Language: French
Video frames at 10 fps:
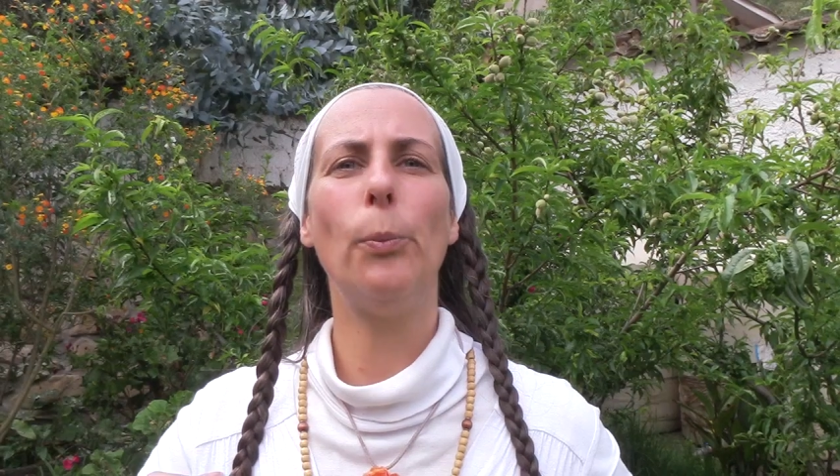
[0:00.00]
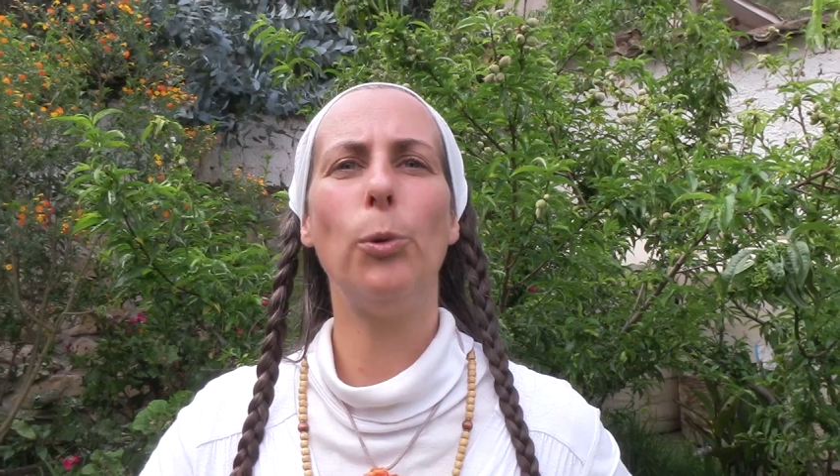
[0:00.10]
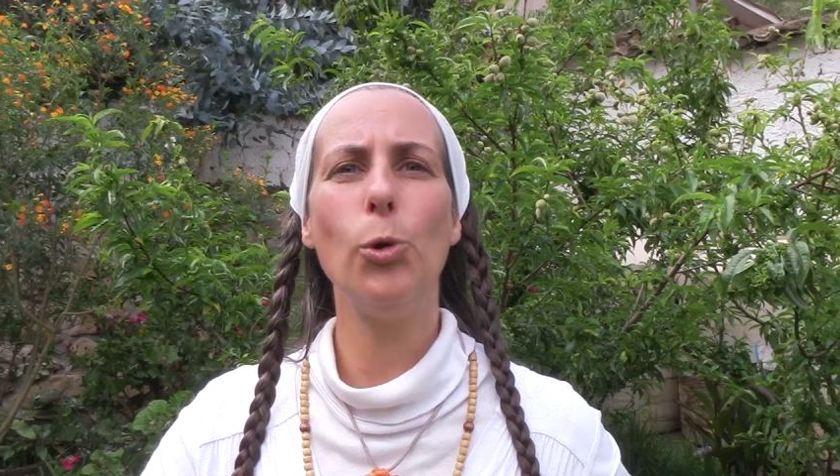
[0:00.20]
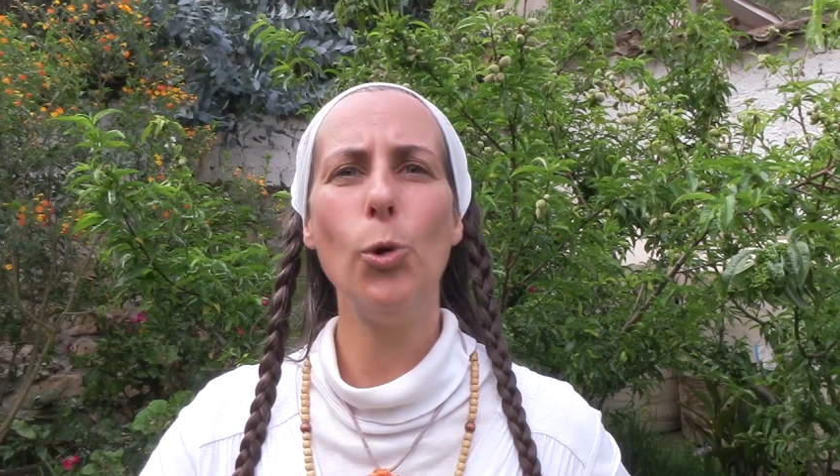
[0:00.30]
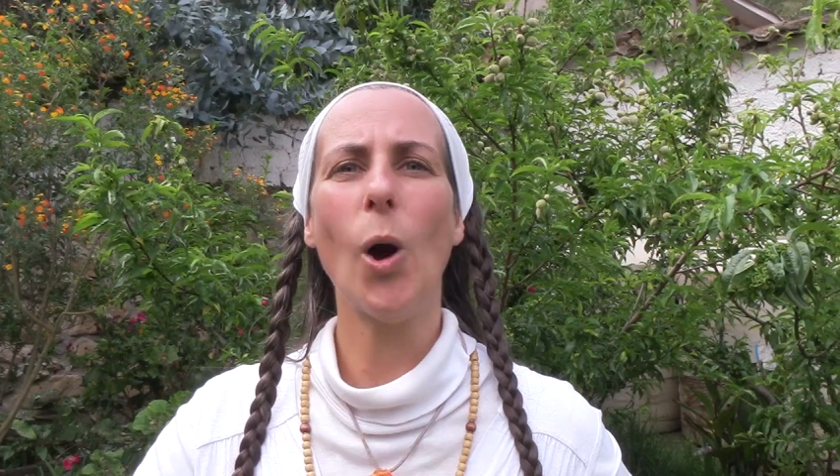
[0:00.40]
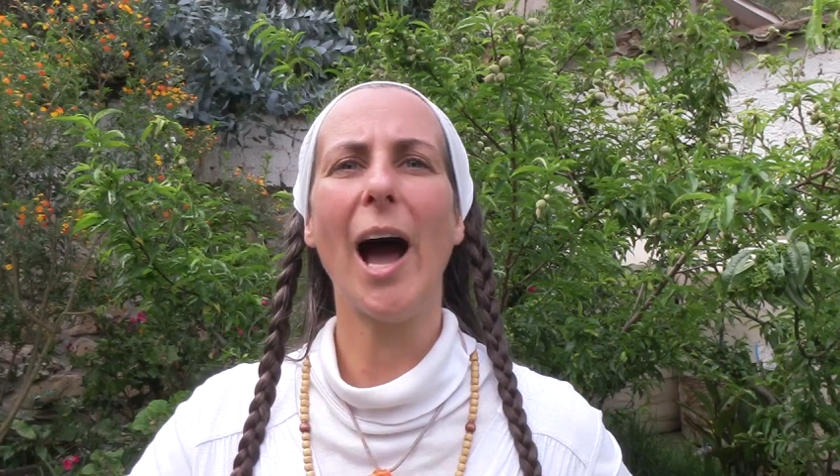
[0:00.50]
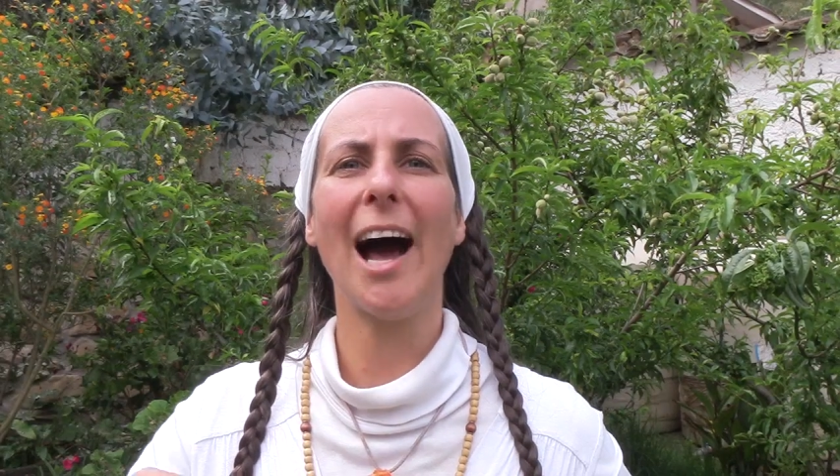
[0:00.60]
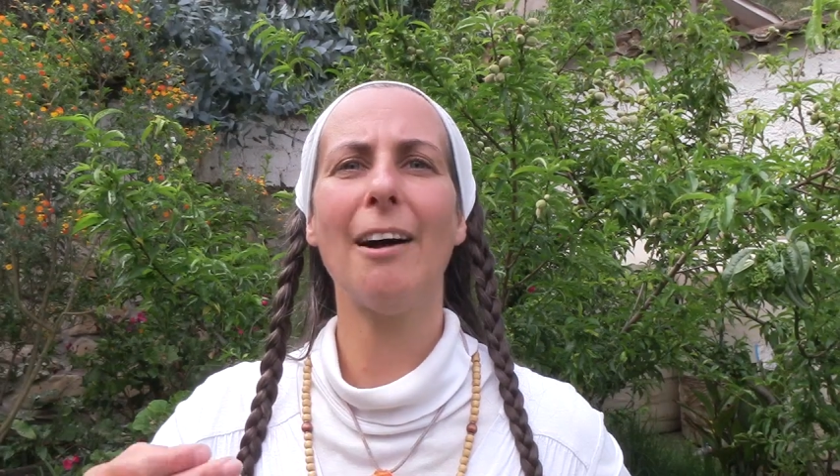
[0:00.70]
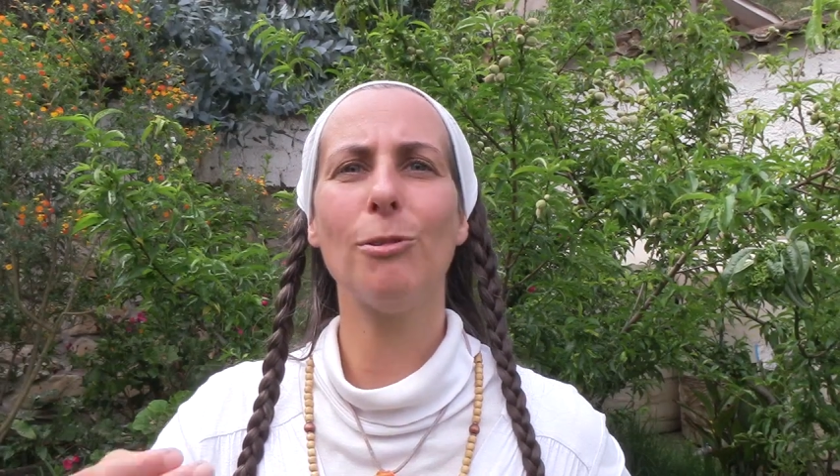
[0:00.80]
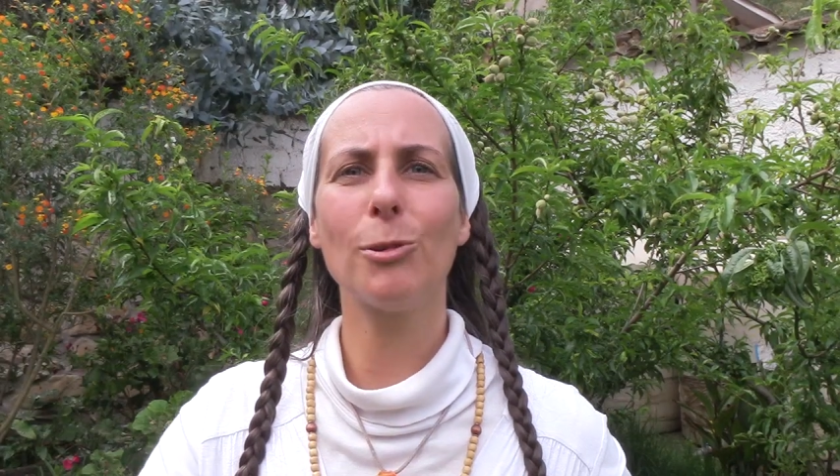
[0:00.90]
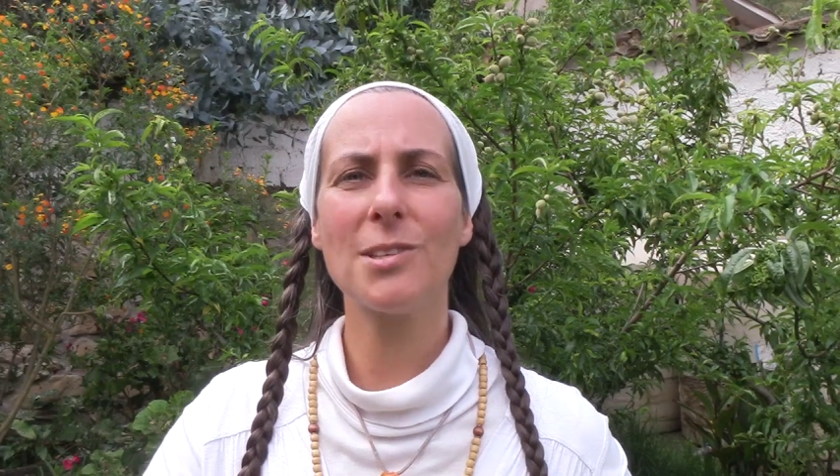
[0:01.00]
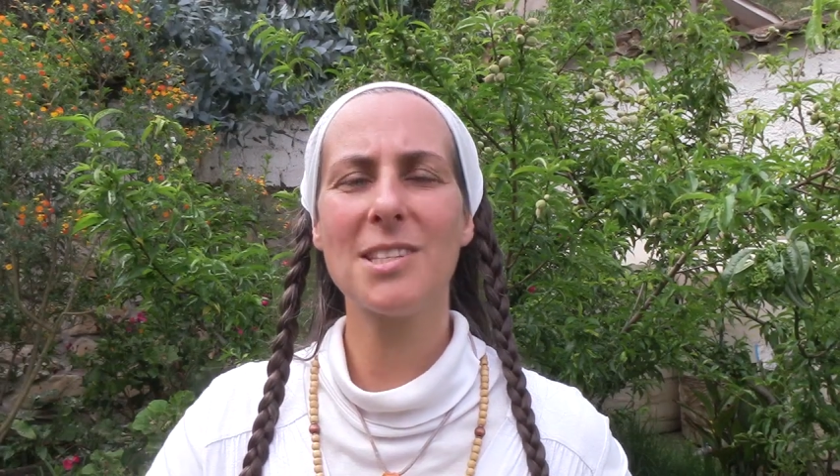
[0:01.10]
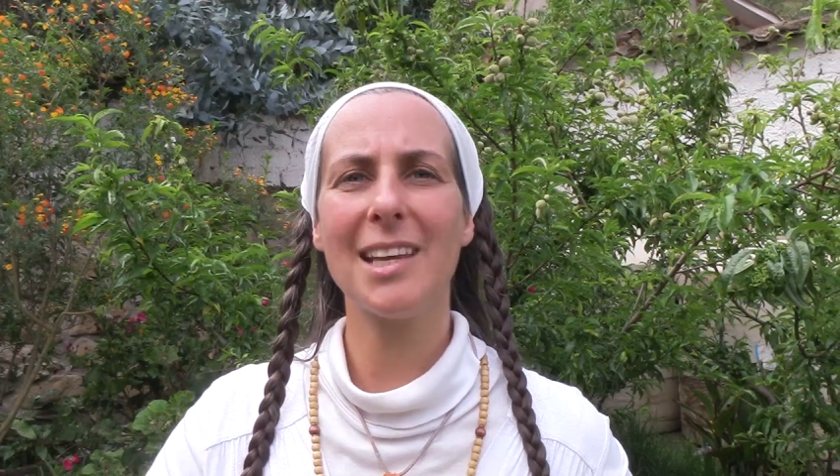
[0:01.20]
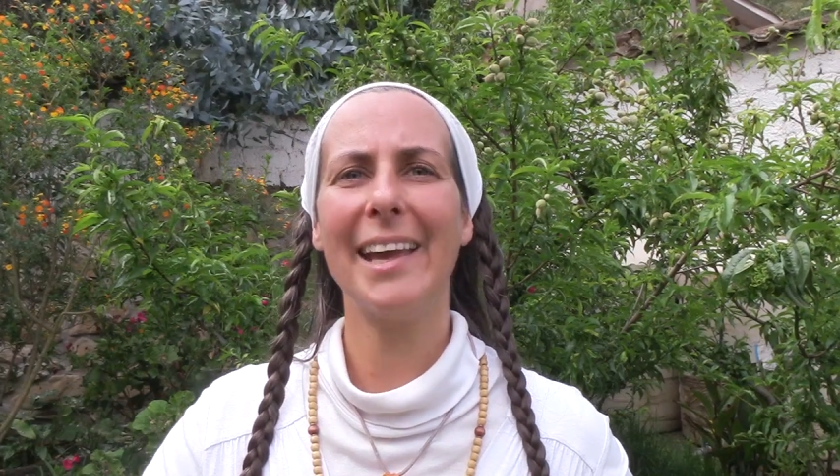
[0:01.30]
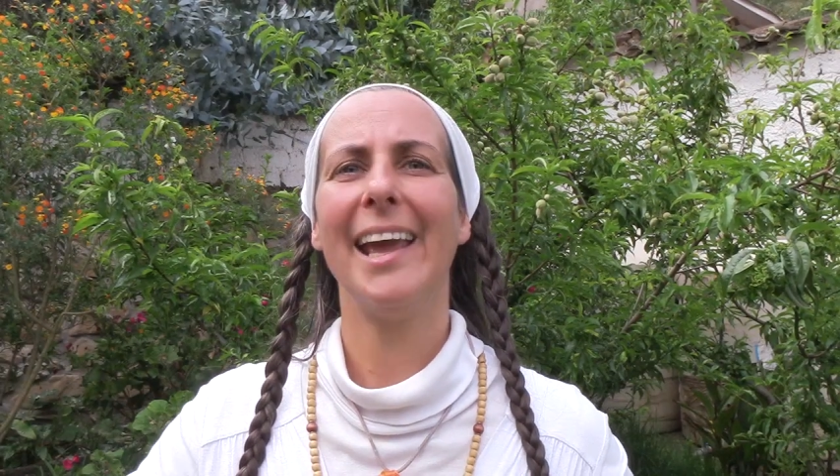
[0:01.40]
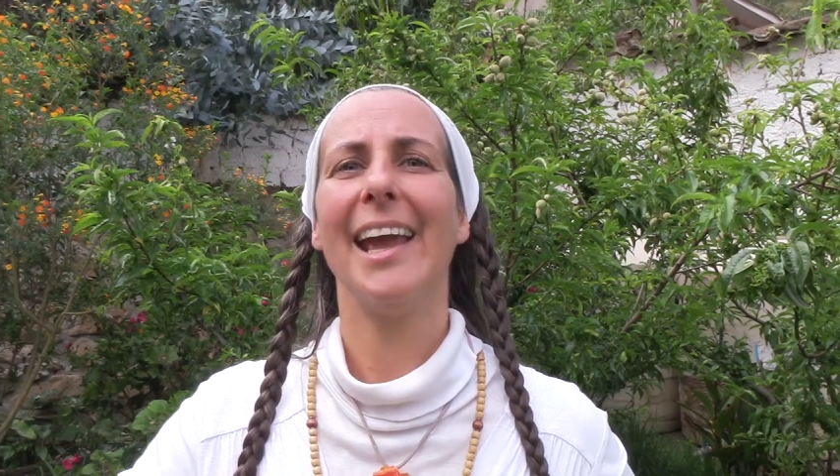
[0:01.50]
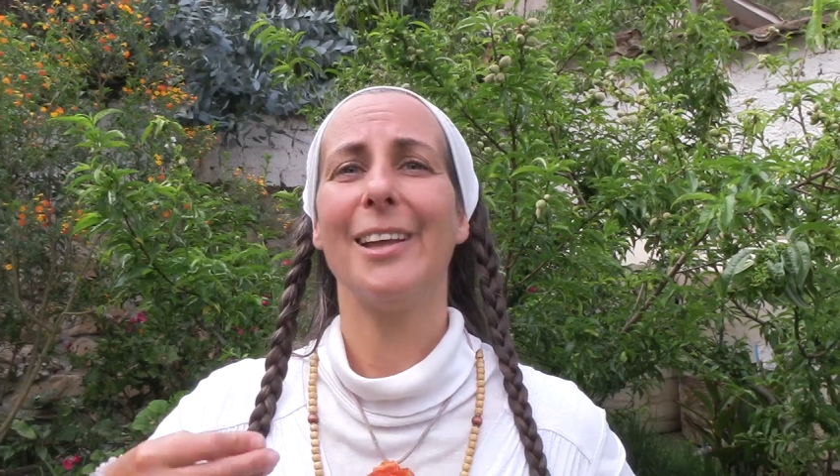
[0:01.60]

plus avancer